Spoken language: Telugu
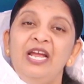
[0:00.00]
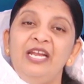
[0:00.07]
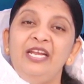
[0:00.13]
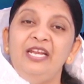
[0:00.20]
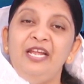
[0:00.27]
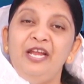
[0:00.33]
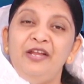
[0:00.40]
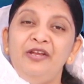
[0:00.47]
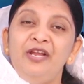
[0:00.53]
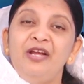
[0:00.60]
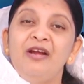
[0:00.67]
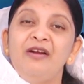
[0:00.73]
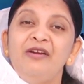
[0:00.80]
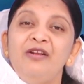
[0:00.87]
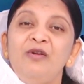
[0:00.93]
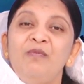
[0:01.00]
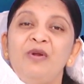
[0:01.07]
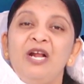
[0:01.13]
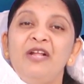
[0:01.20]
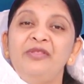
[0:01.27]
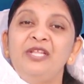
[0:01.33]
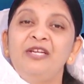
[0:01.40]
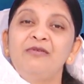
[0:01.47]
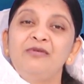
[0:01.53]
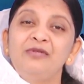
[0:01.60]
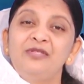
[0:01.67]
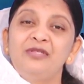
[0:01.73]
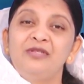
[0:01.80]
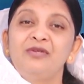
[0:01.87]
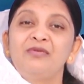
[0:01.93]
నేను ఎన్ని గంటలు ప్రార్థనలు
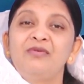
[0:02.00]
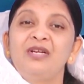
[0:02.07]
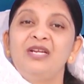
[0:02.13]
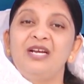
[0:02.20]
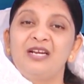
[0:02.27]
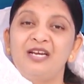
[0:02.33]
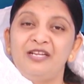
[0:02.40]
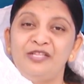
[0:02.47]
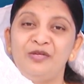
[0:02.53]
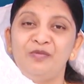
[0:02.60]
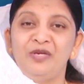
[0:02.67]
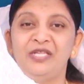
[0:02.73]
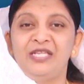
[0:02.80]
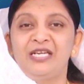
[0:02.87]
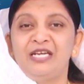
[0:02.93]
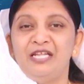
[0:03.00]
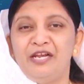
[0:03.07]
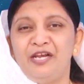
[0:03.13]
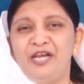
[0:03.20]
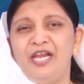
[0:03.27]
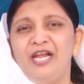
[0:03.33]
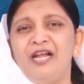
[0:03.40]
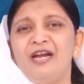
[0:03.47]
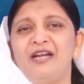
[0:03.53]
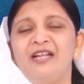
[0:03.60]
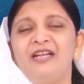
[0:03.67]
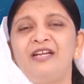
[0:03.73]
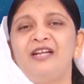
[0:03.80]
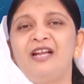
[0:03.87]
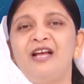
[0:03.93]
కూర్చున్నా కూడా నాకు అర్థమయ్యేది కాదు అన్ని
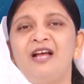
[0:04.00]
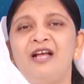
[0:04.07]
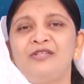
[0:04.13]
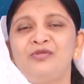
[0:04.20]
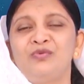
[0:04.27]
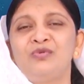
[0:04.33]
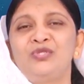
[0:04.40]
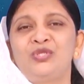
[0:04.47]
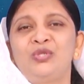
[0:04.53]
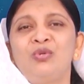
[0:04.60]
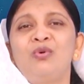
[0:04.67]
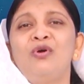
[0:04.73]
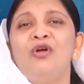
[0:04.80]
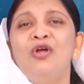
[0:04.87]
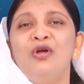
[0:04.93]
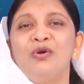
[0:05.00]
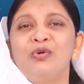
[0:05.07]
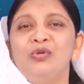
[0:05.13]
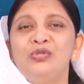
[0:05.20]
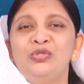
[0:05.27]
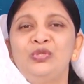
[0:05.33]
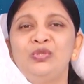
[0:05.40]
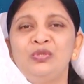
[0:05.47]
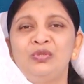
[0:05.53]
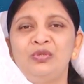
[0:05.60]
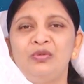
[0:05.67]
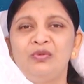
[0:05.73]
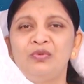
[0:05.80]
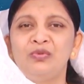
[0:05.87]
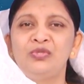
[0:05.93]
గంటలైన అలా చూస్తూ కూర్చు
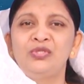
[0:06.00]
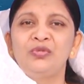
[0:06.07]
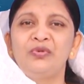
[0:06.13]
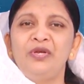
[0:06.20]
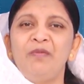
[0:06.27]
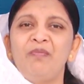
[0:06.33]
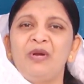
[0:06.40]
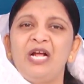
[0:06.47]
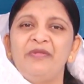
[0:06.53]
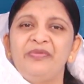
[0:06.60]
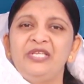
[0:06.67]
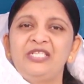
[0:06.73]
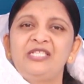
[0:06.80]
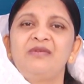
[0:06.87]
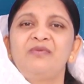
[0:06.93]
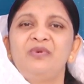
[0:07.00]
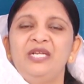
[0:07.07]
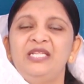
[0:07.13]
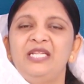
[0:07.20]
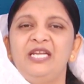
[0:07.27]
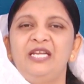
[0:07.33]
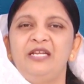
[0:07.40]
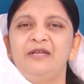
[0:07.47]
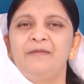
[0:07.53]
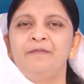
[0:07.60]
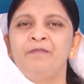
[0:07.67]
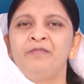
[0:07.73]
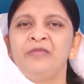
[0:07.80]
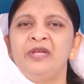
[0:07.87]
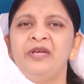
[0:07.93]
కూర్చొని ప్రార్థిస్తూ ఉండేదాన్ని
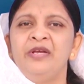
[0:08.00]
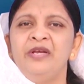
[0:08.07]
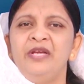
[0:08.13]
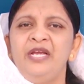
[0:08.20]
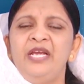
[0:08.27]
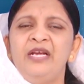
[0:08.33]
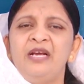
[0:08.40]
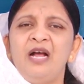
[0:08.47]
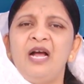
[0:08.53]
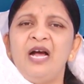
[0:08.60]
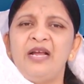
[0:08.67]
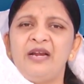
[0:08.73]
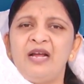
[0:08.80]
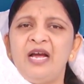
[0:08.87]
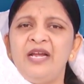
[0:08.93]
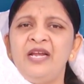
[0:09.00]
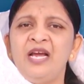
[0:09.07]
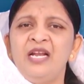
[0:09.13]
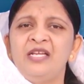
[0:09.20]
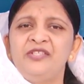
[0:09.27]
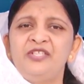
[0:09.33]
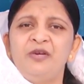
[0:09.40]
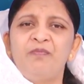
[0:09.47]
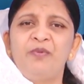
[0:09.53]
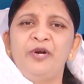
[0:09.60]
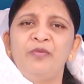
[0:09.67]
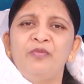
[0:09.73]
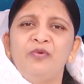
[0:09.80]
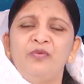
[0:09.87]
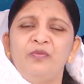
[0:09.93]
ఇక ఆ రాయి అలా
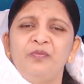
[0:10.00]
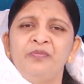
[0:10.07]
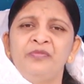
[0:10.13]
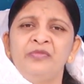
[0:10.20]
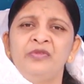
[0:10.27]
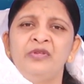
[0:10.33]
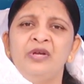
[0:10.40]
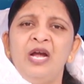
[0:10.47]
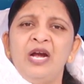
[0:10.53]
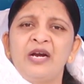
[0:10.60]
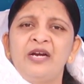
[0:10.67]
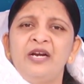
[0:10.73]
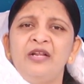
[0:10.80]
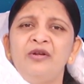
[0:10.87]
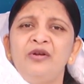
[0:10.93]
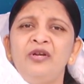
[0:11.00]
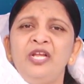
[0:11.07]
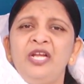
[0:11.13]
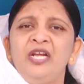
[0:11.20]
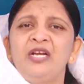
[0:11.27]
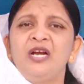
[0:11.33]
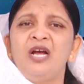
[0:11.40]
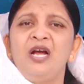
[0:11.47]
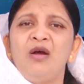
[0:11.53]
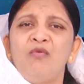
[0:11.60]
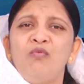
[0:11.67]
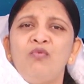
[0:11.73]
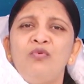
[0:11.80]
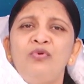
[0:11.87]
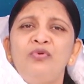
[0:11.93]
చెప్పడము అక్కడ నుండి ఇంకా
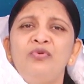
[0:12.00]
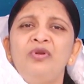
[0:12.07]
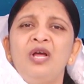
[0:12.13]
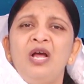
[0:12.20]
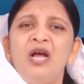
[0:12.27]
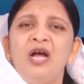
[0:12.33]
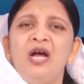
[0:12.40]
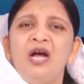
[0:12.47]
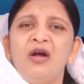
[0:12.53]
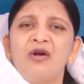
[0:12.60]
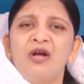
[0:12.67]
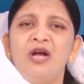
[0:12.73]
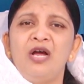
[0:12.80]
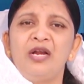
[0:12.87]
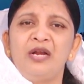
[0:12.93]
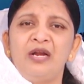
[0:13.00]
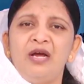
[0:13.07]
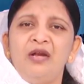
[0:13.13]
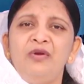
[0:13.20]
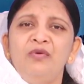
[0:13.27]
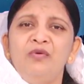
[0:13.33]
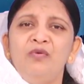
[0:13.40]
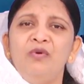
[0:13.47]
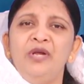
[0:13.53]
ఉంటున్న ఆ ఒక రాళ్ళు